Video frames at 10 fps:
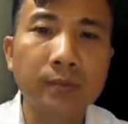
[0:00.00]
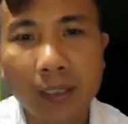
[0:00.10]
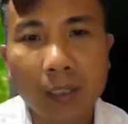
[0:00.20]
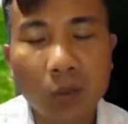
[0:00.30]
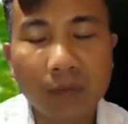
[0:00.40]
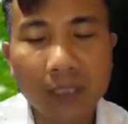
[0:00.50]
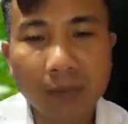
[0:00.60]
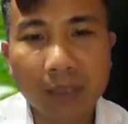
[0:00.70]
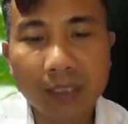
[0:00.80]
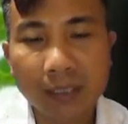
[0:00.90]
À, quý vị
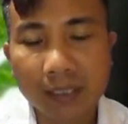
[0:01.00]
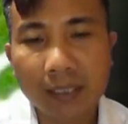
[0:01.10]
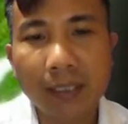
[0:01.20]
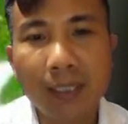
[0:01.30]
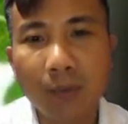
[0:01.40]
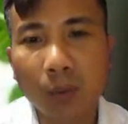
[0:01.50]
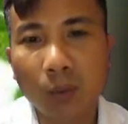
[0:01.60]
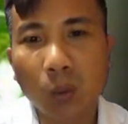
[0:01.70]
thân mến, trên đây đấy là một